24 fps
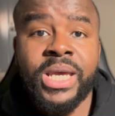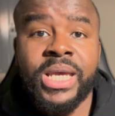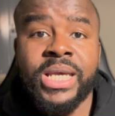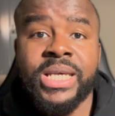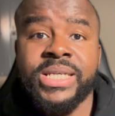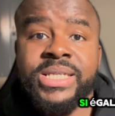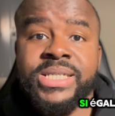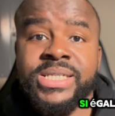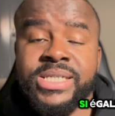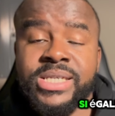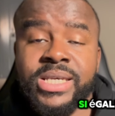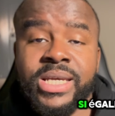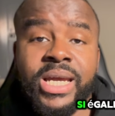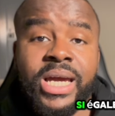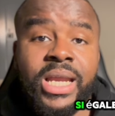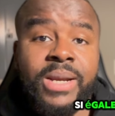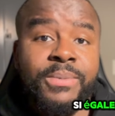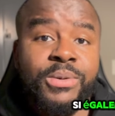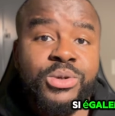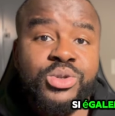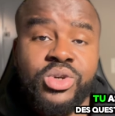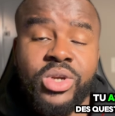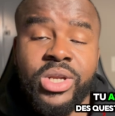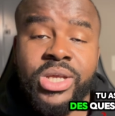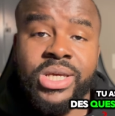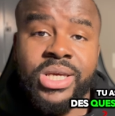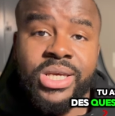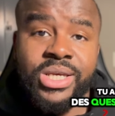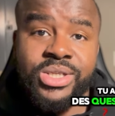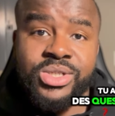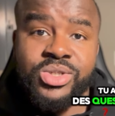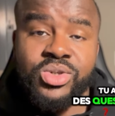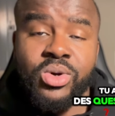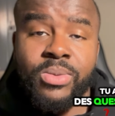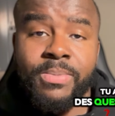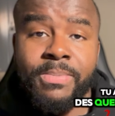Si également tu as des
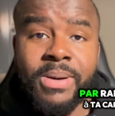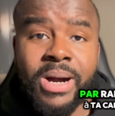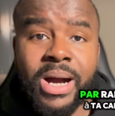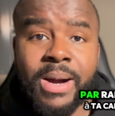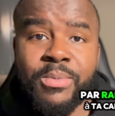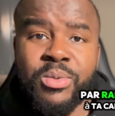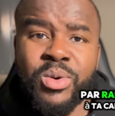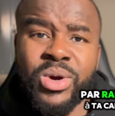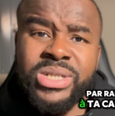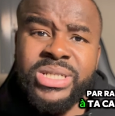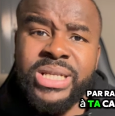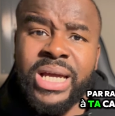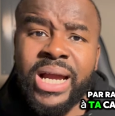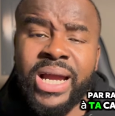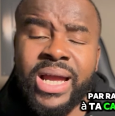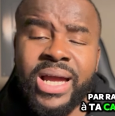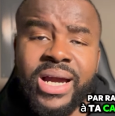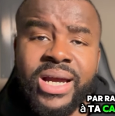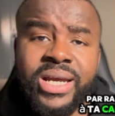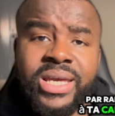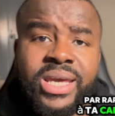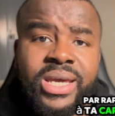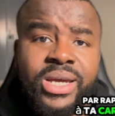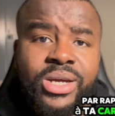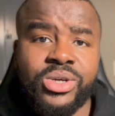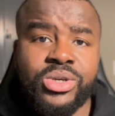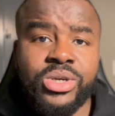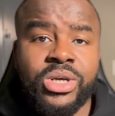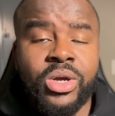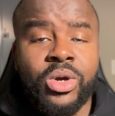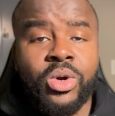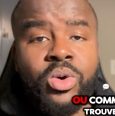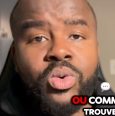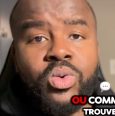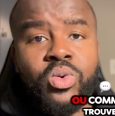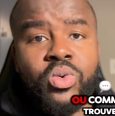questions par rapport à ta carrière
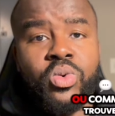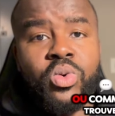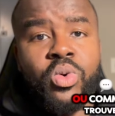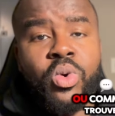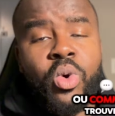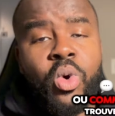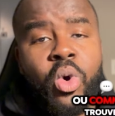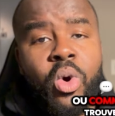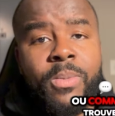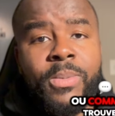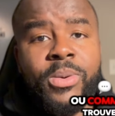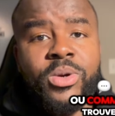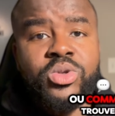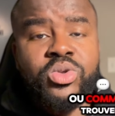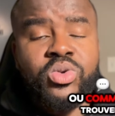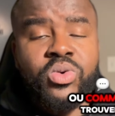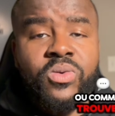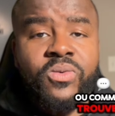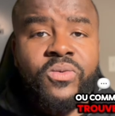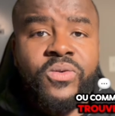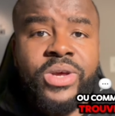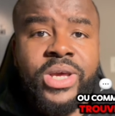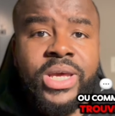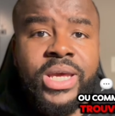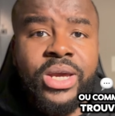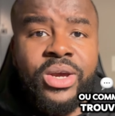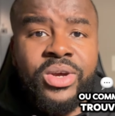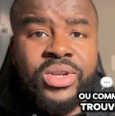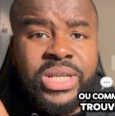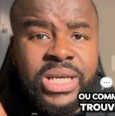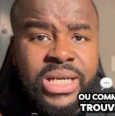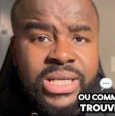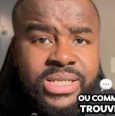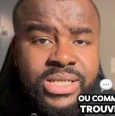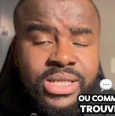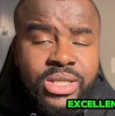ou comment trouver un
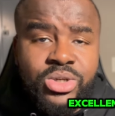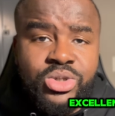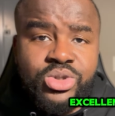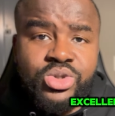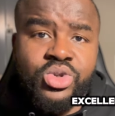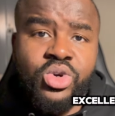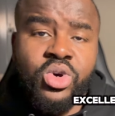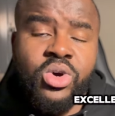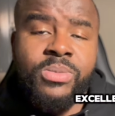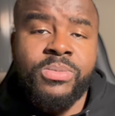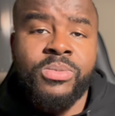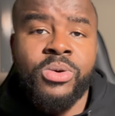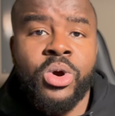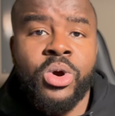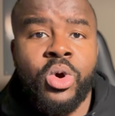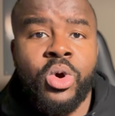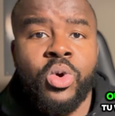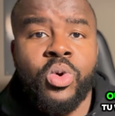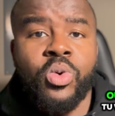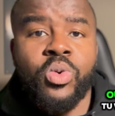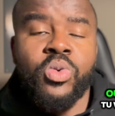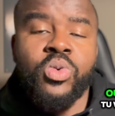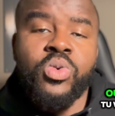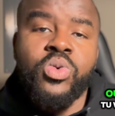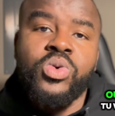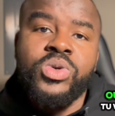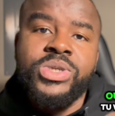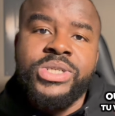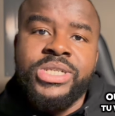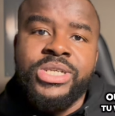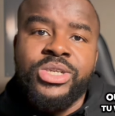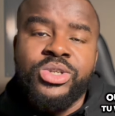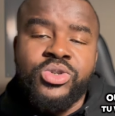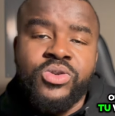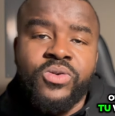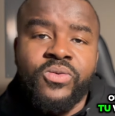excellent job ou
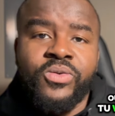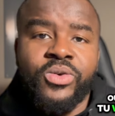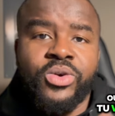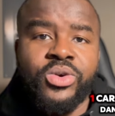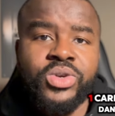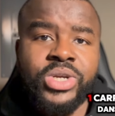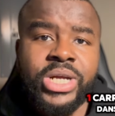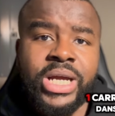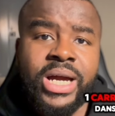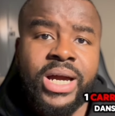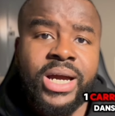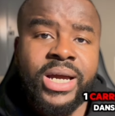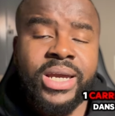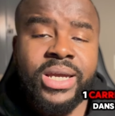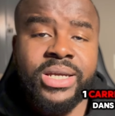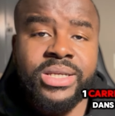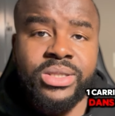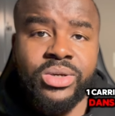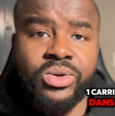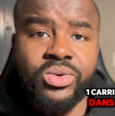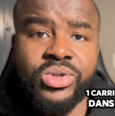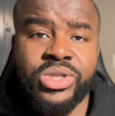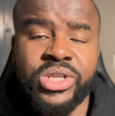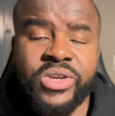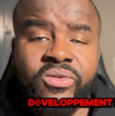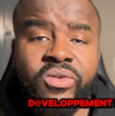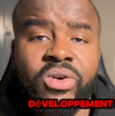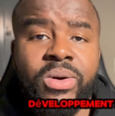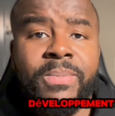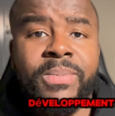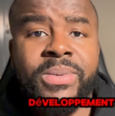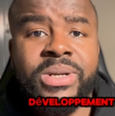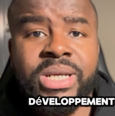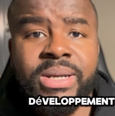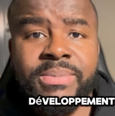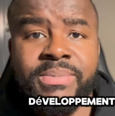si tu veux une carrière dans le
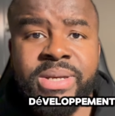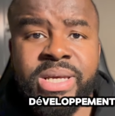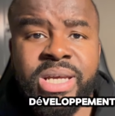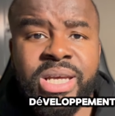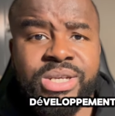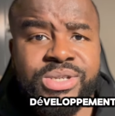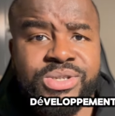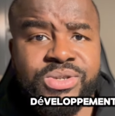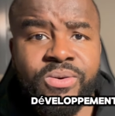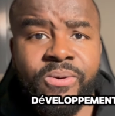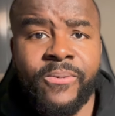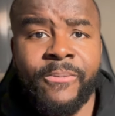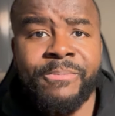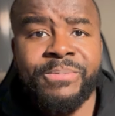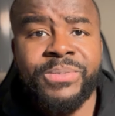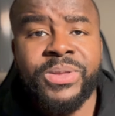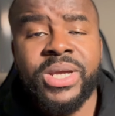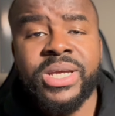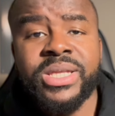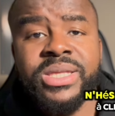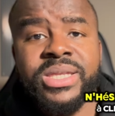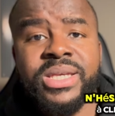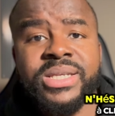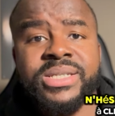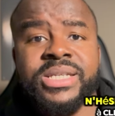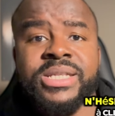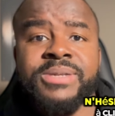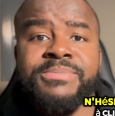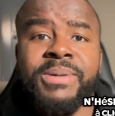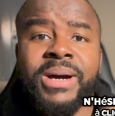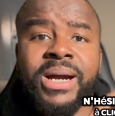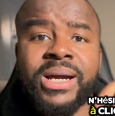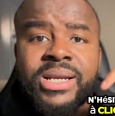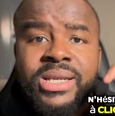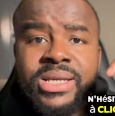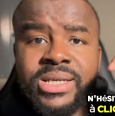développement d'applications, n'hésite pas
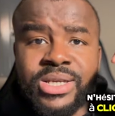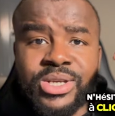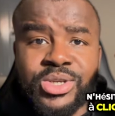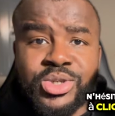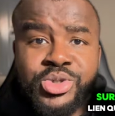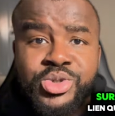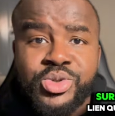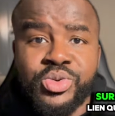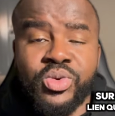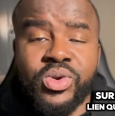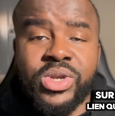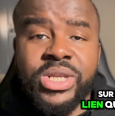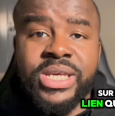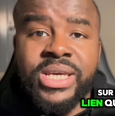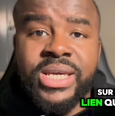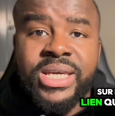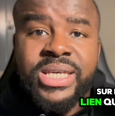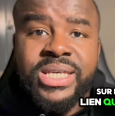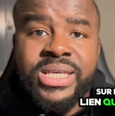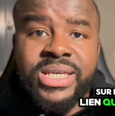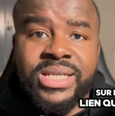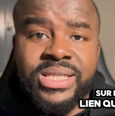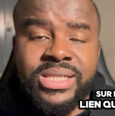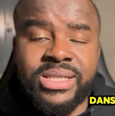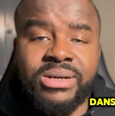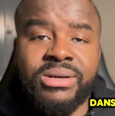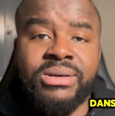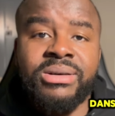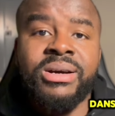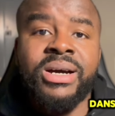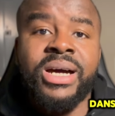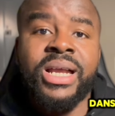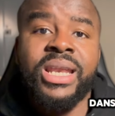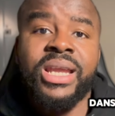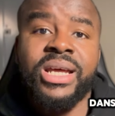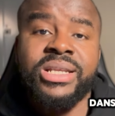à cliquer sur le lien qui est dans
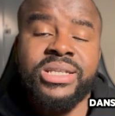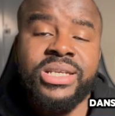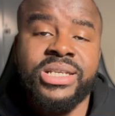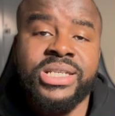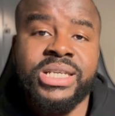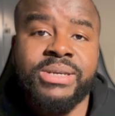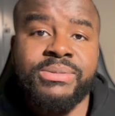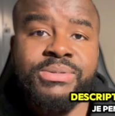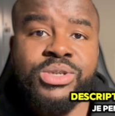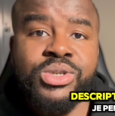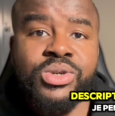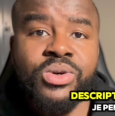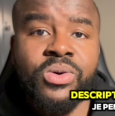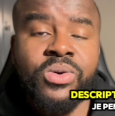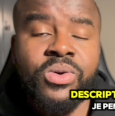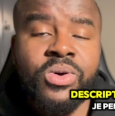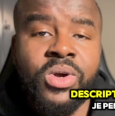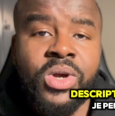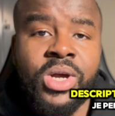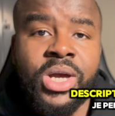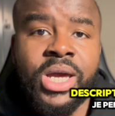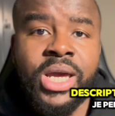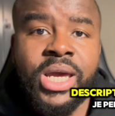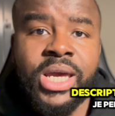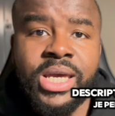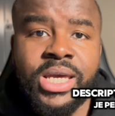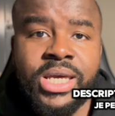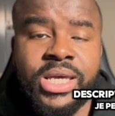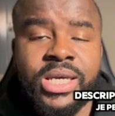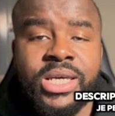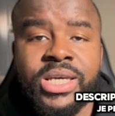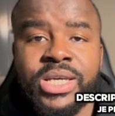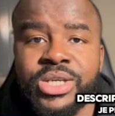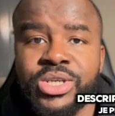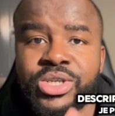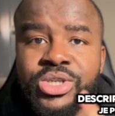la description et
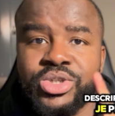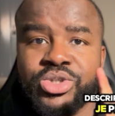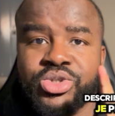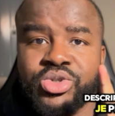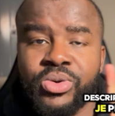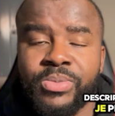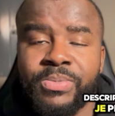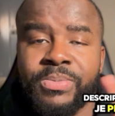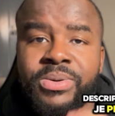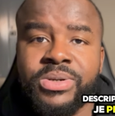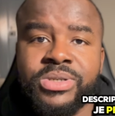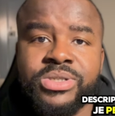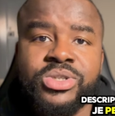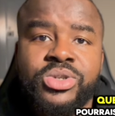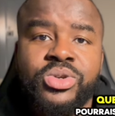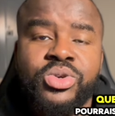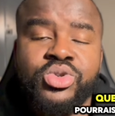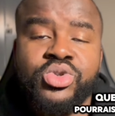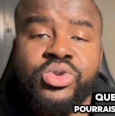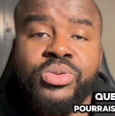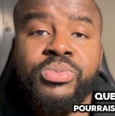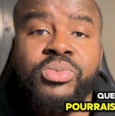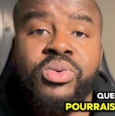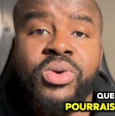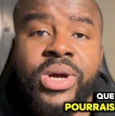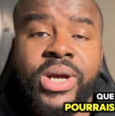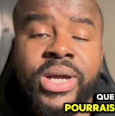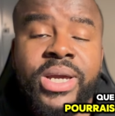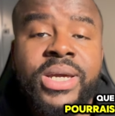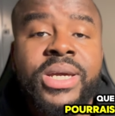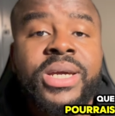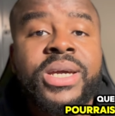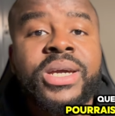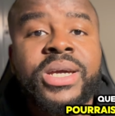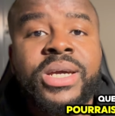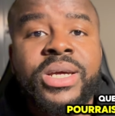je pense que je pourrai
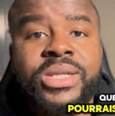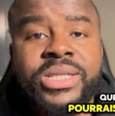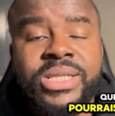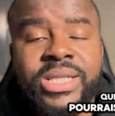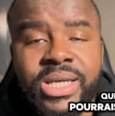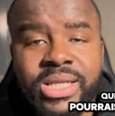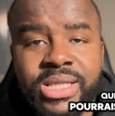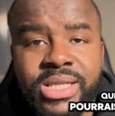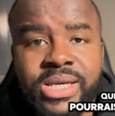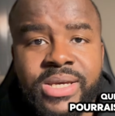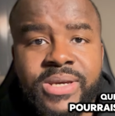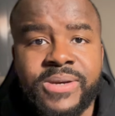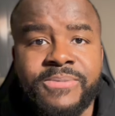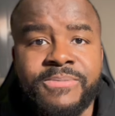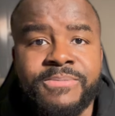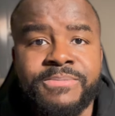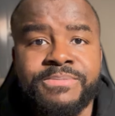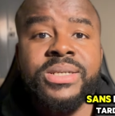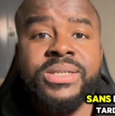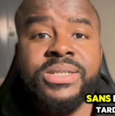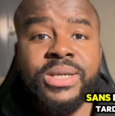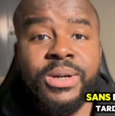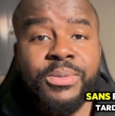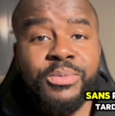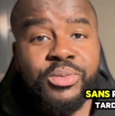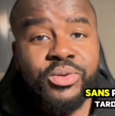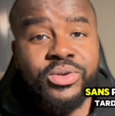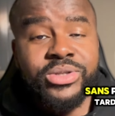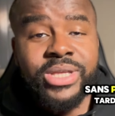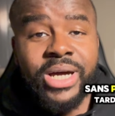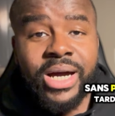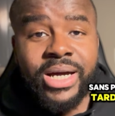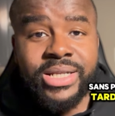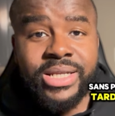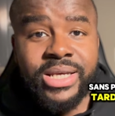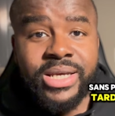t'aider. Sans plus
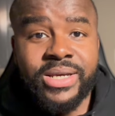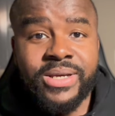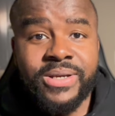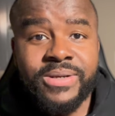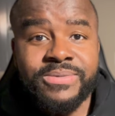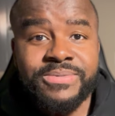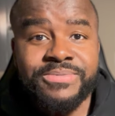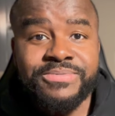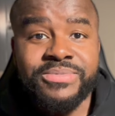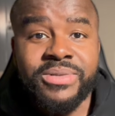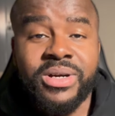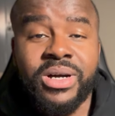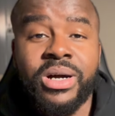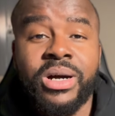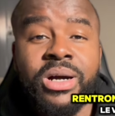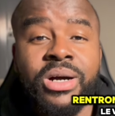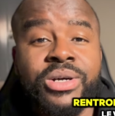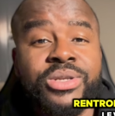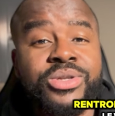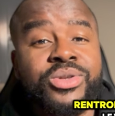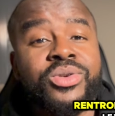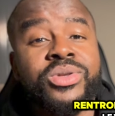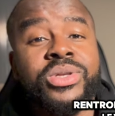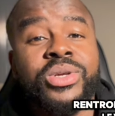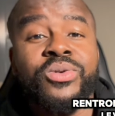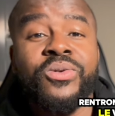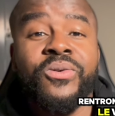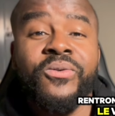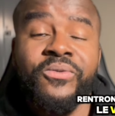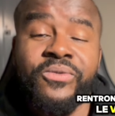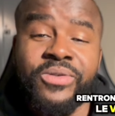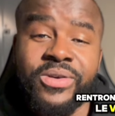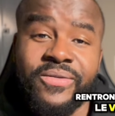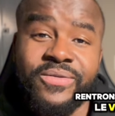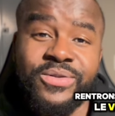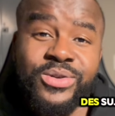tarder, rentrons dans le
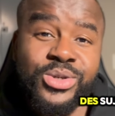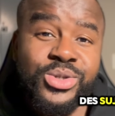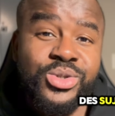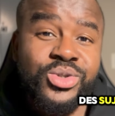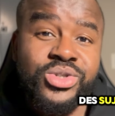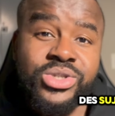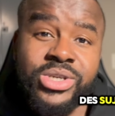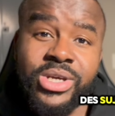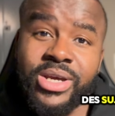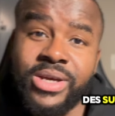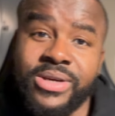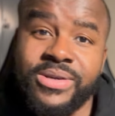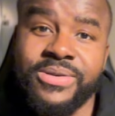vif du sujet.